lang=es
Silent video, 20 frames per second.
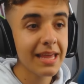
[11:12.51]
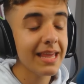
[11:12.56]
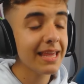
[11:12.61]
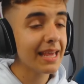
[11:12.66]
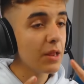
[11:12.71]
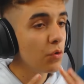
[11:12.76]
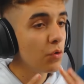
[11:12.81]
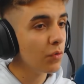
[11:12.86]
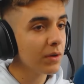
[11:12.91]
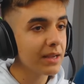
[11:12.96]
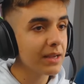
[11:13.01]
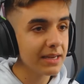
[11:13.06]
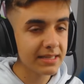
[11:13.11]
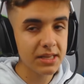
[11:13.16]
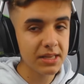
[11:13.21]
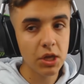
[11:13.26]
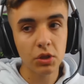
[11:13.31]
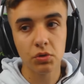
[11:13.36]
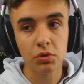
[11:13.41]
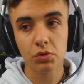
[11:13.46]
y que nunca he
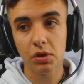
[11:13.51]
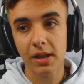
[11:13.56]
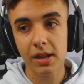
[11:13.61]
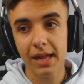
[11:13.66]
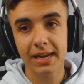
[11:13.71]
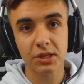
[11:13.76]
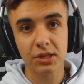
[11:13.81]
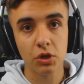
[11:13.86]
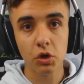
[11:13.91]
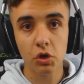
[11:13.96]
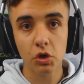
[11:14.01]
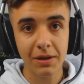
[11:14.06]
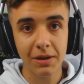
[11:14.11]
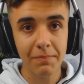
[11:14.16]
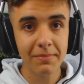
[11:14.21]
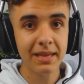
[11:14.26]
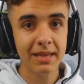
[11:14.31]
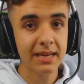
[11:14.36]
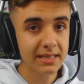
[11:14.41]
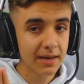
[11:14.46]
enseñado en tutoriales. Son
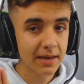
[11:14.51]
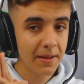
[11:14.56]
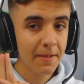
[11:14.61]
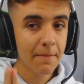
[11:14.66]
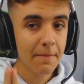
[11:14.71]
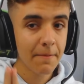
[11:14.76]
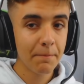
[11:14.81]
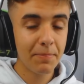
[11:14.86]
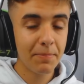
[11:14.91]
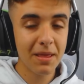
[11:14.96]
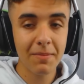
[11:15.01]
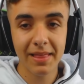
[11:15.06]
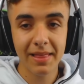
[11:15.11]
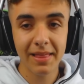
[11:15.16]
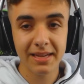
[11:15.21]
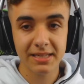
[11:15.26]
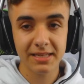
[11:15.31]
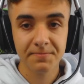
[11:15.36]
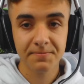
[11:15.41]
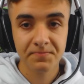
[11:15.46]
cosas mías
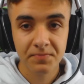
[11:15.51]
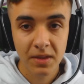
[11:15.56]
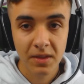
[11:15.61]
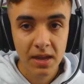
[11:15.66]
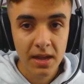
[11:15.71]
privadas.